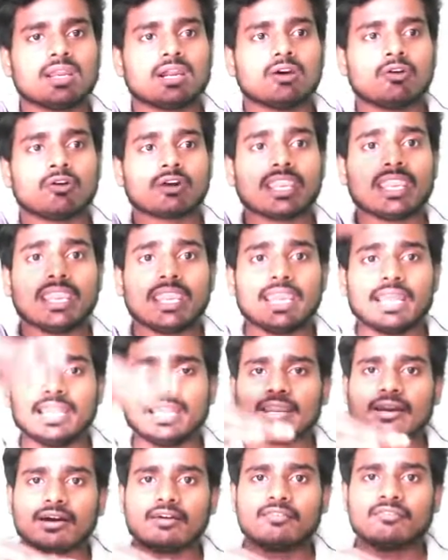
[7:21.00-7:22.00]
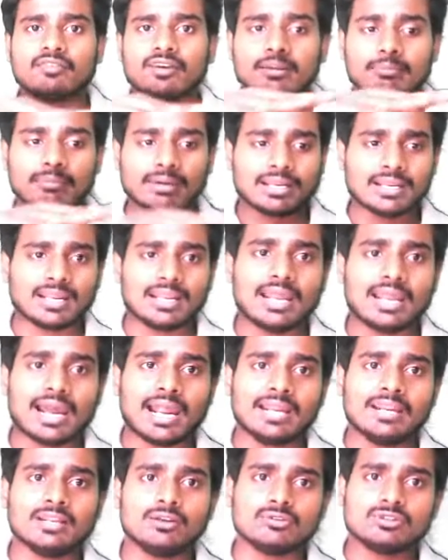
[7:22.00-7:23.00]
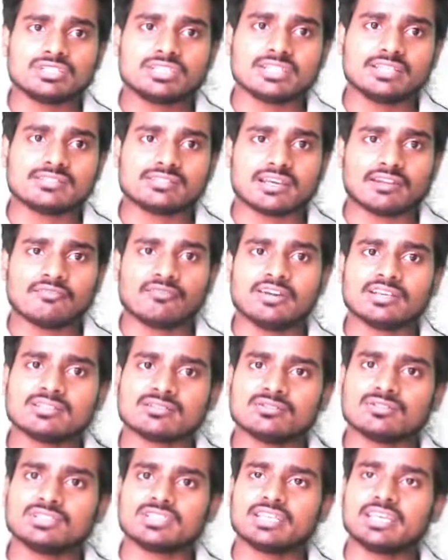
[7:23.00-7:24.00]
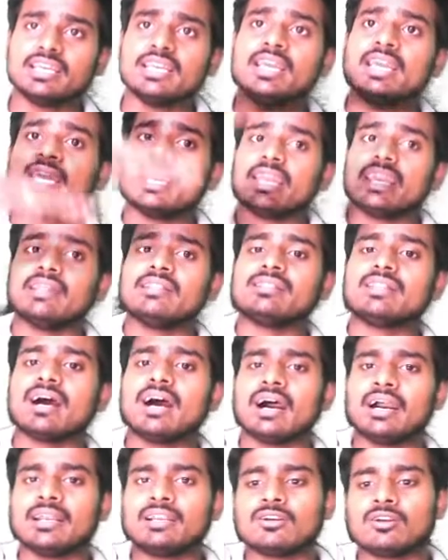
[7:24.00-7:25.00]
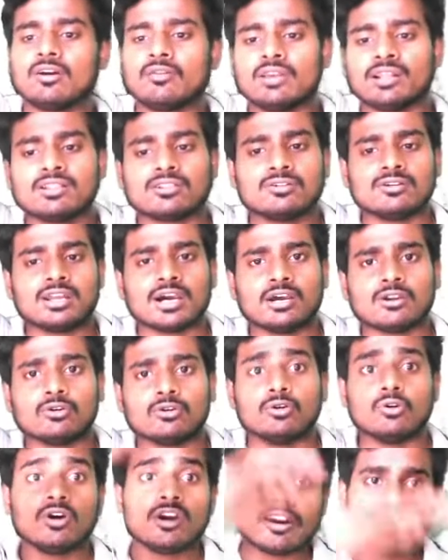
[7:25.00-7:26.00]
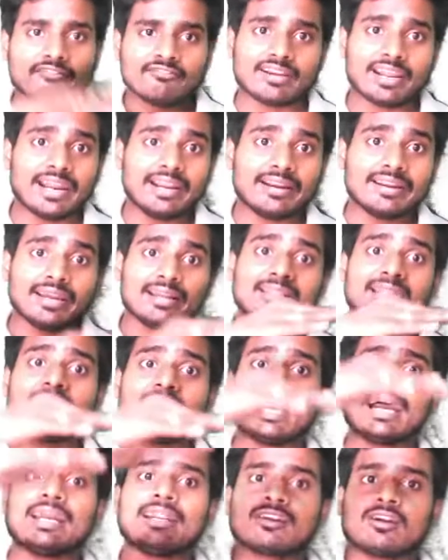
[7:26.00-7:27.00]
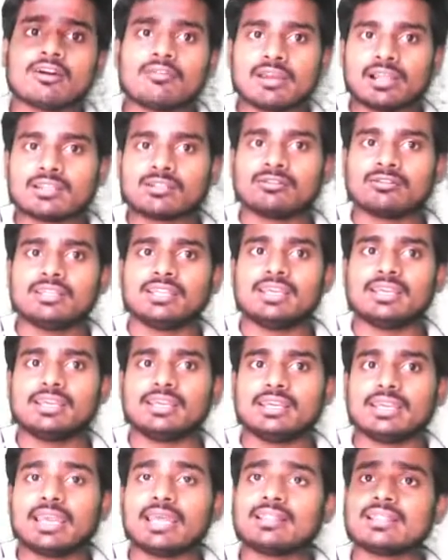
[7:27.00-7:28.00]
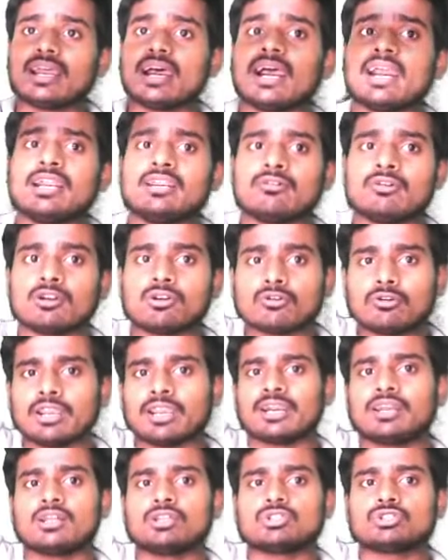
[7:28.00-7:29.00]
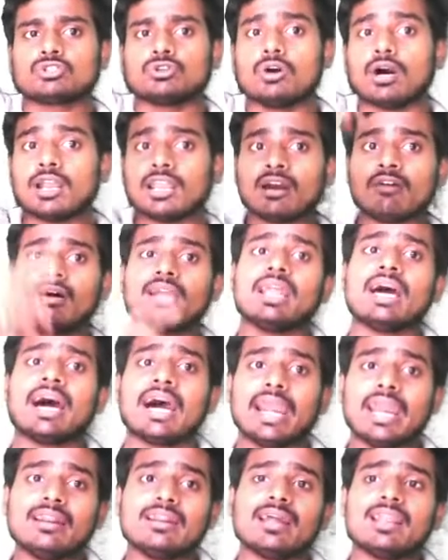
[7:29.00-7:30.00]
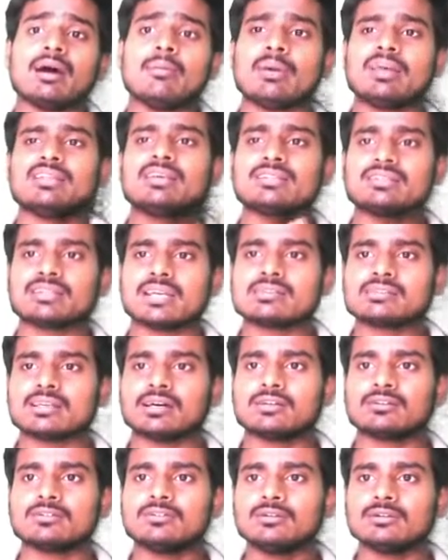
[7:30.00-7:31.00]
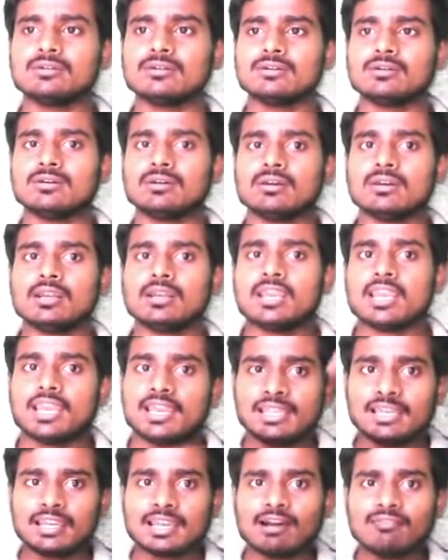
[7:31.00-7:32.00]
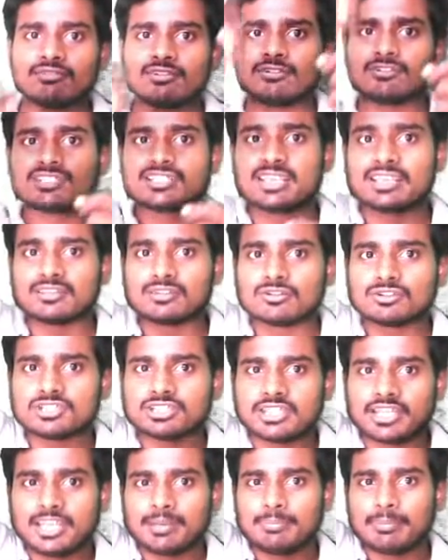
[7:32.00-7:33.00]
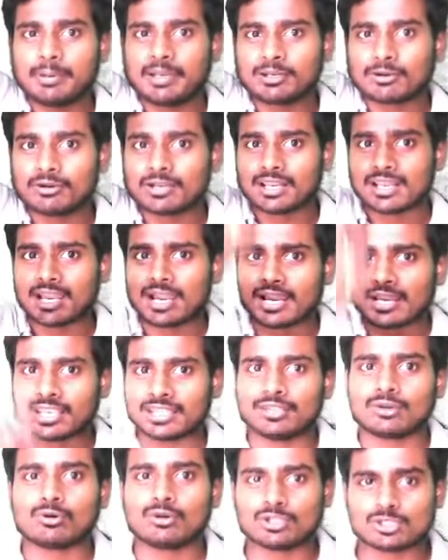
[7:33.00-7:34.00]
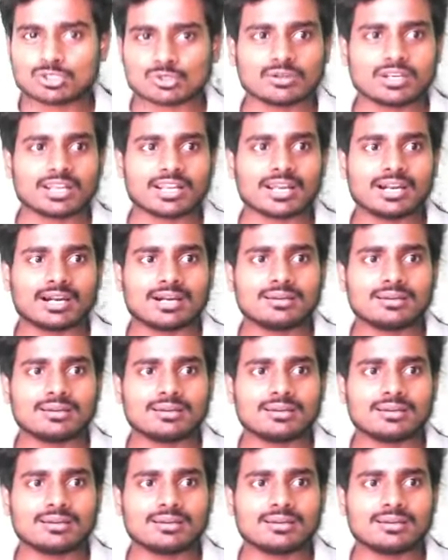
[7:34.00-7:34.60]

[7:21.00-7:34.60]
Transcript: ఓకే హెలికాప్టర్ మన ల్యాండ్ నుంచి సర్ఫేస్ నుంచి ఎంత హైట్ లో వెళ్తున్నారు ఫ్లైట్ ఎంత హైట్ లో వెళ్తుంది ఎంత హైట్ వరకు ఎగరొచ్చు అలా వాళ్ళ హైట్ ఎలా మెజర్ చేస్తారు హెలికాప్టర్ నుంచి కింద నుంచి టేప్ పెట్టుకొని అలా కింద కొలుచుకుంటారా